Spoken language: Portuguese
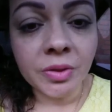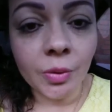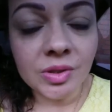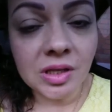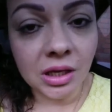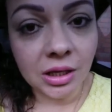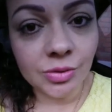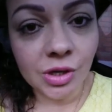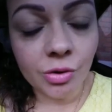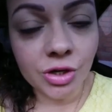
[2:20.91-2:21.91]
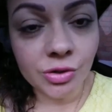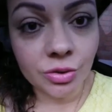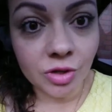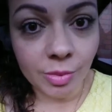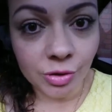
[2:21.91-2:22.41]
Então, assim, que o Senhor
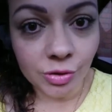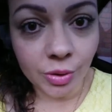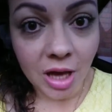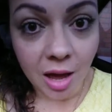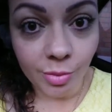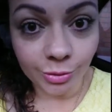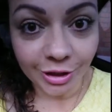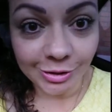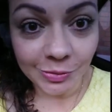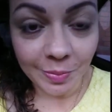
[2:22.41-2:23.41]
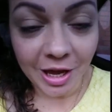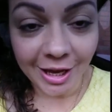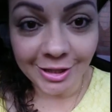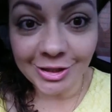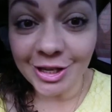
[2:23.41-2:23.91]
Jesus os abençoe
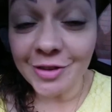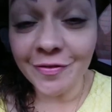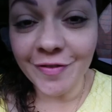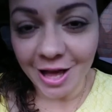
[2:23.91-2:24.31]
abundantemente e